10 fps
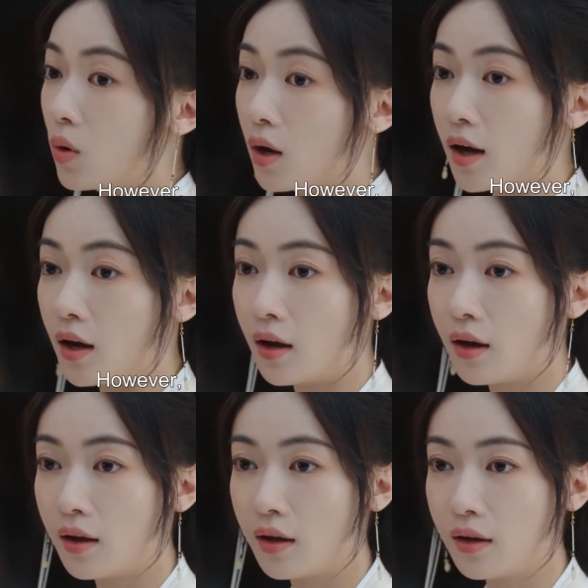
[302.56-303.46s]
果，
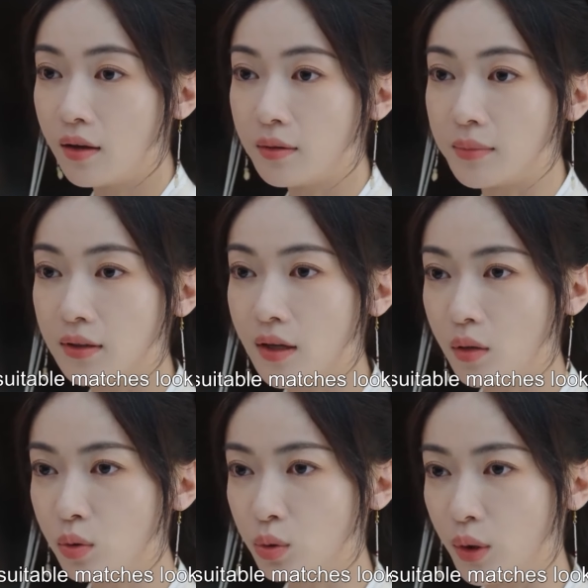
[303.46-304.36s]
门
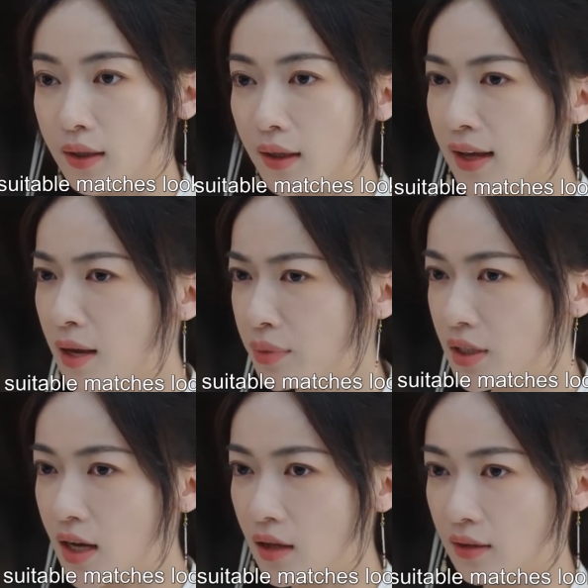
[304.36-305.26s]
当户对的看不
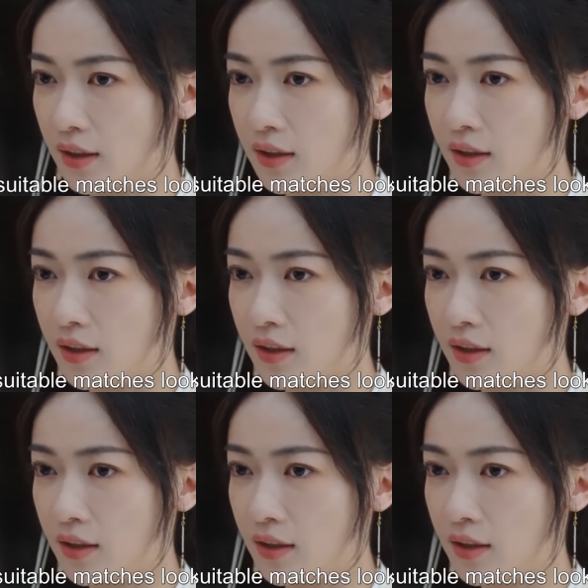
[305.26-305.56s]
上你，